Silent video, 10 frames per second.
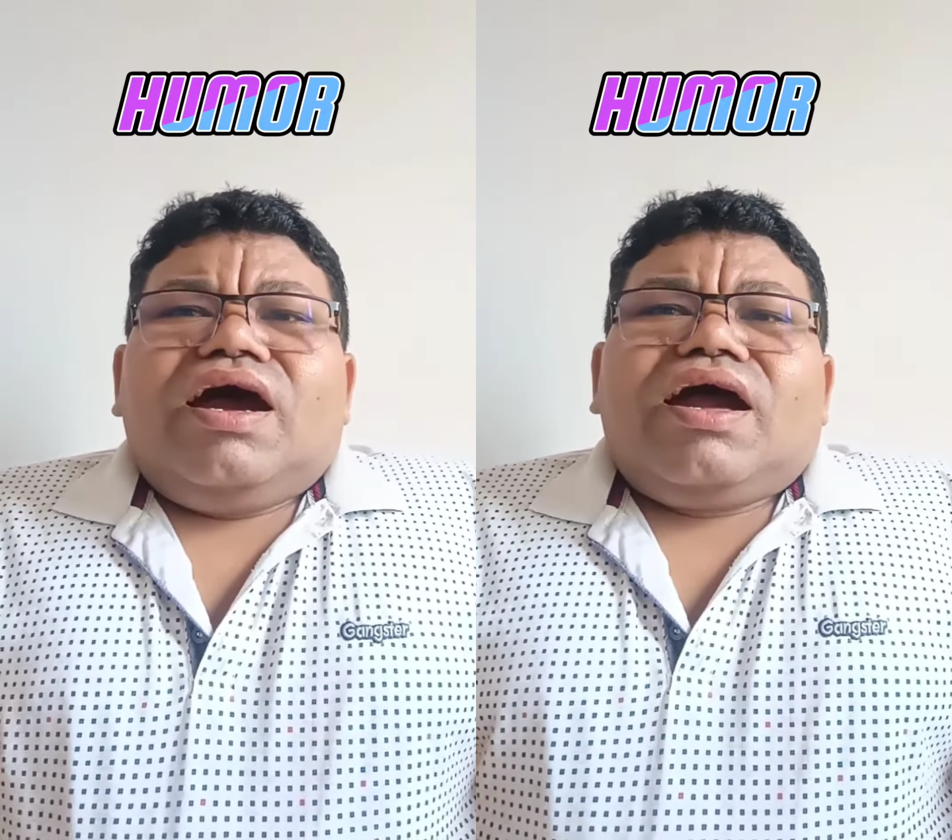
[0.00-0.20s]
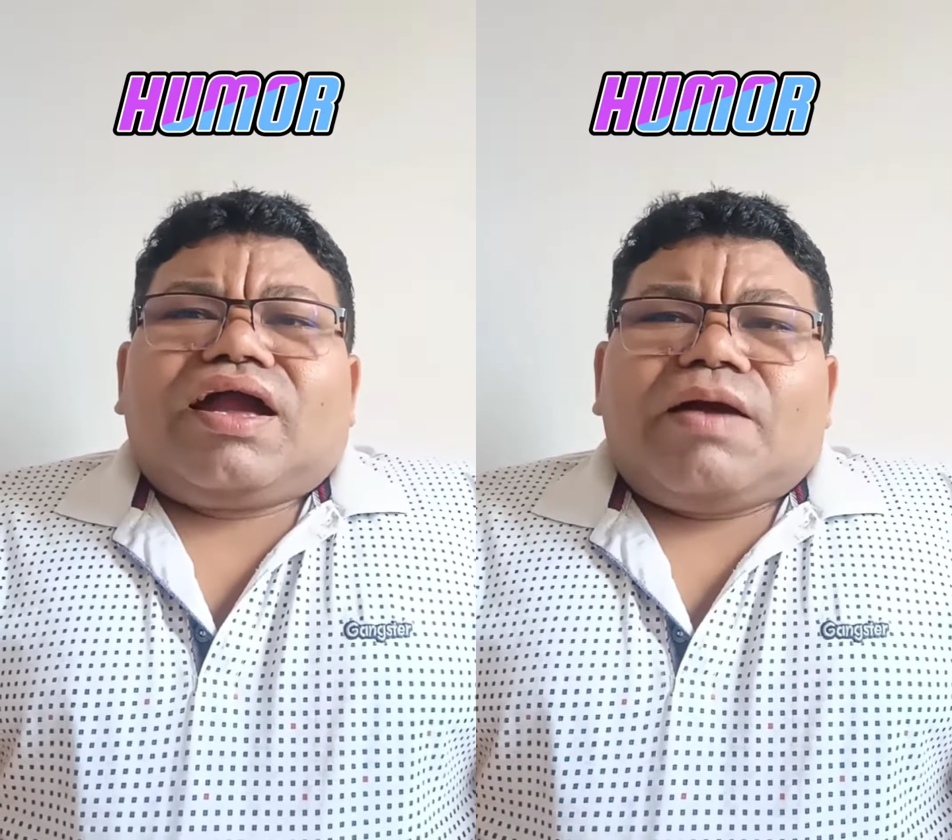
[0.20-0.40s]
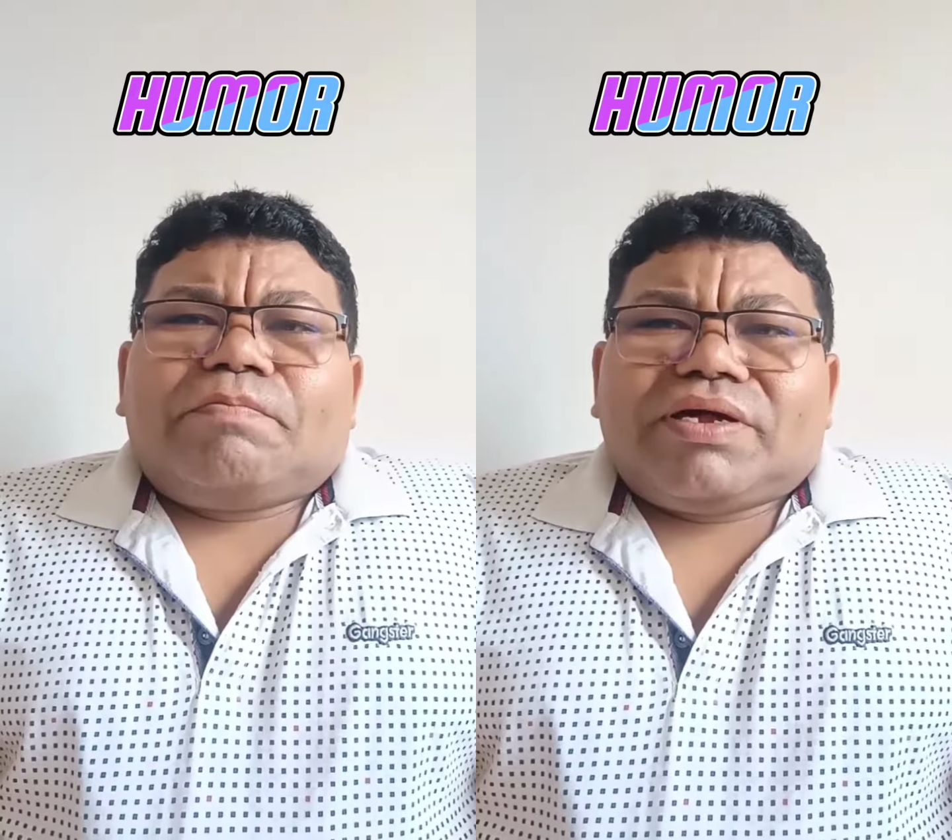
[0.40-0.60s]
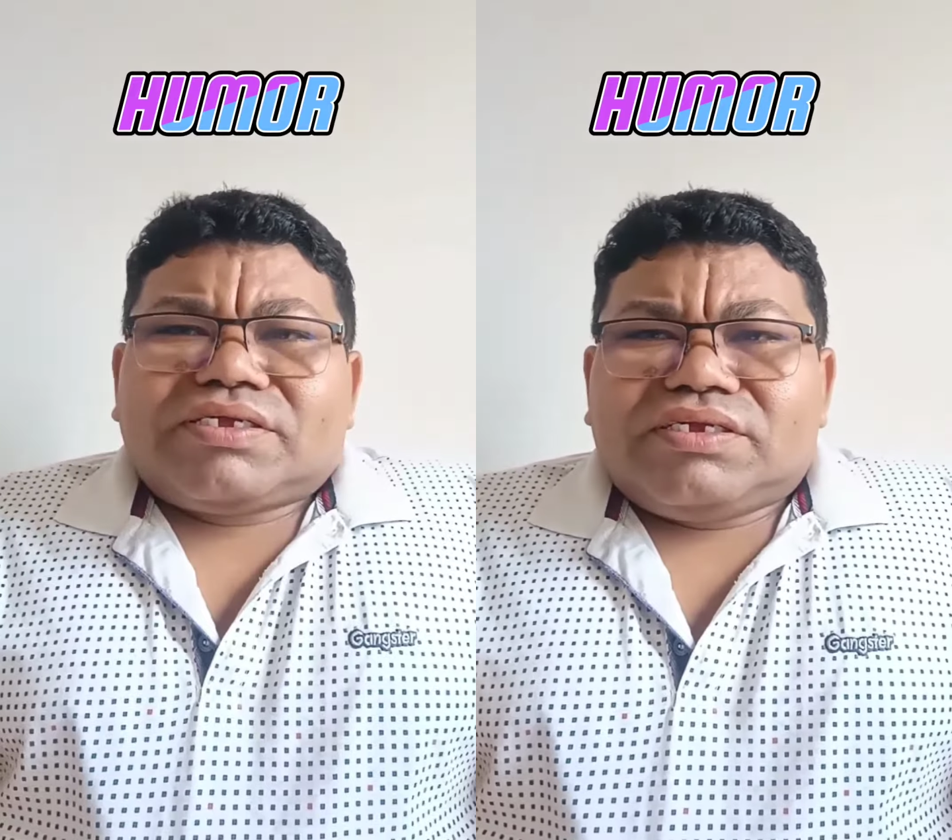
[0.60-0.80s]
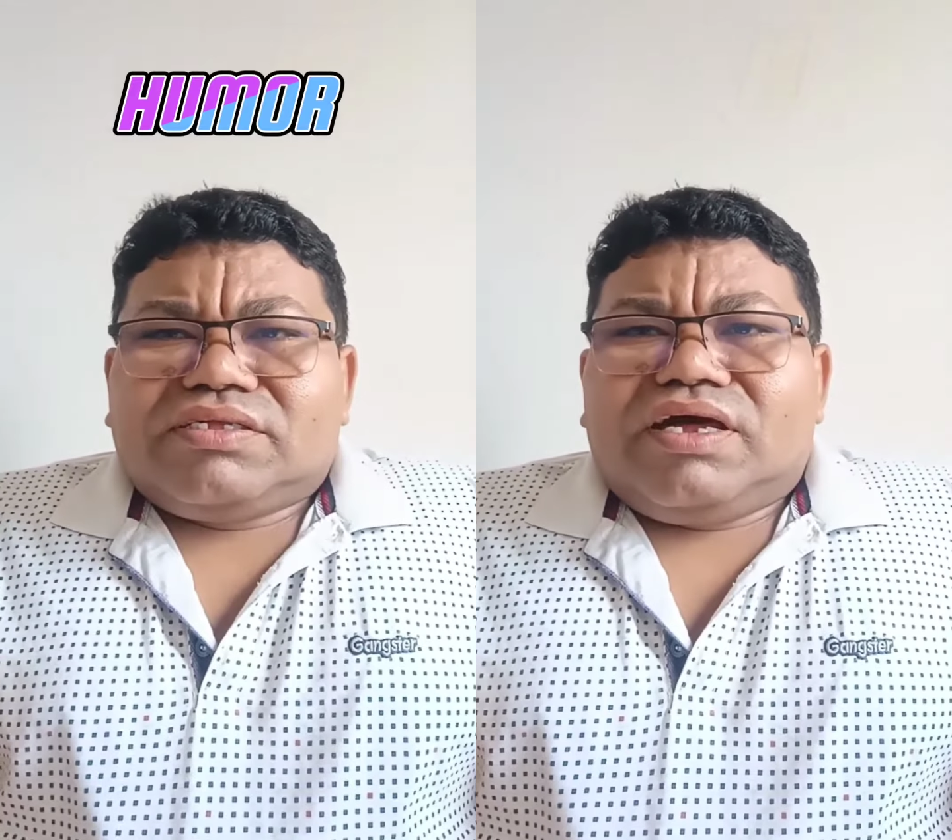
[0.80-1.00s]
a
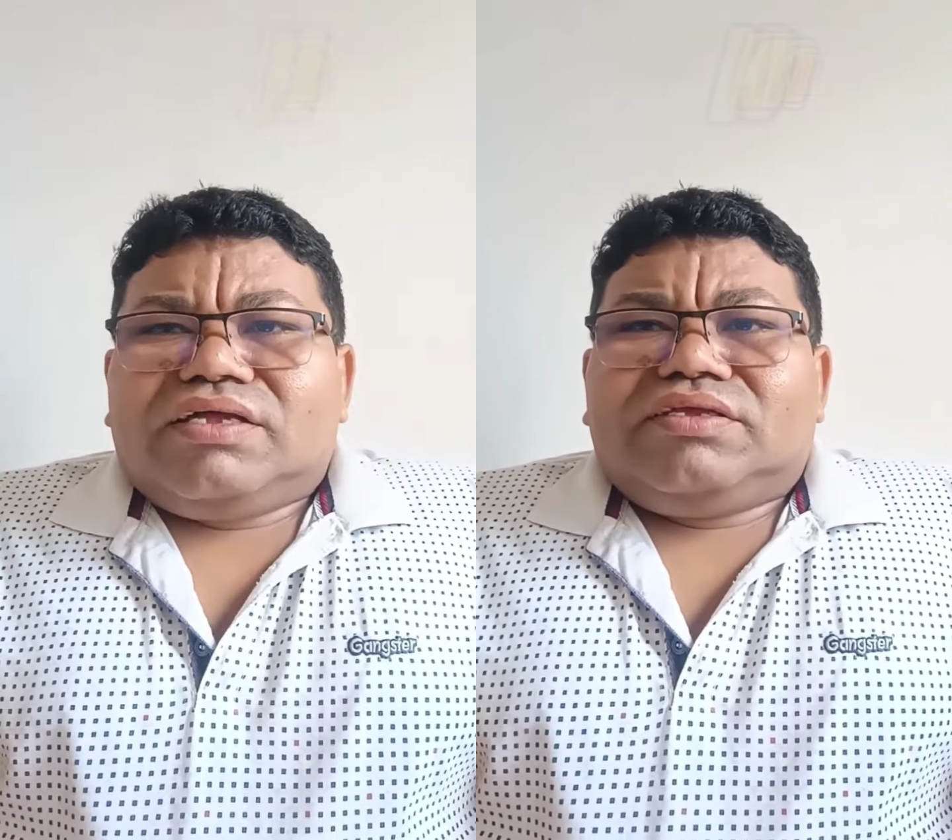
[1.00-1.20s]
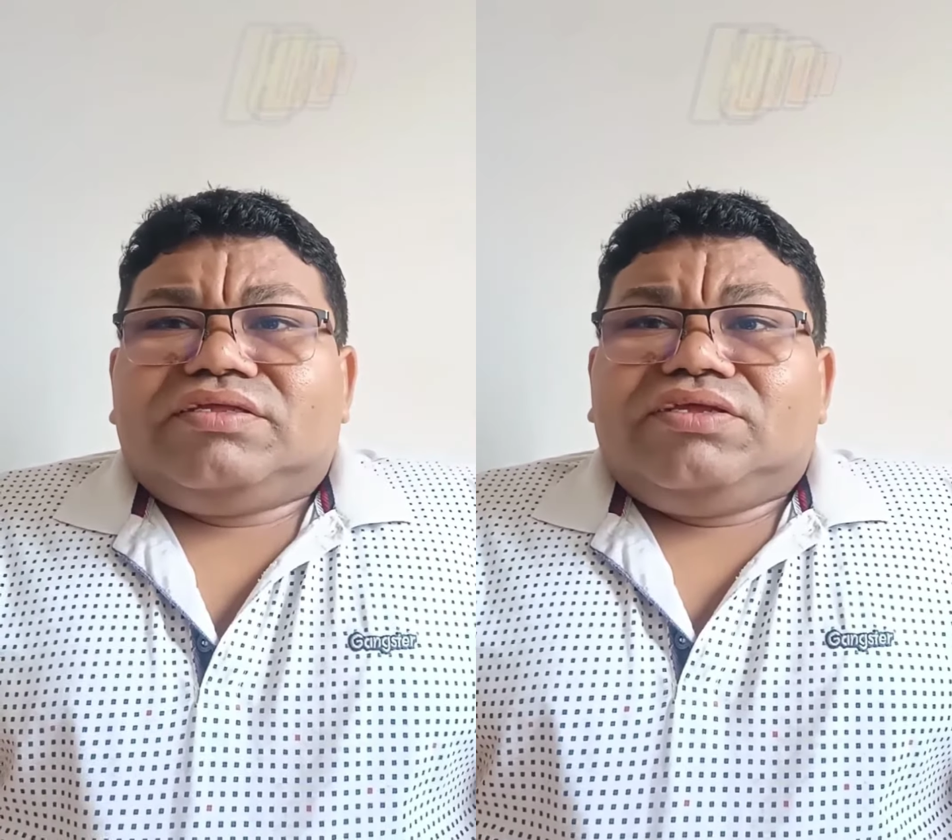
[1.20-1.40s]
capacidade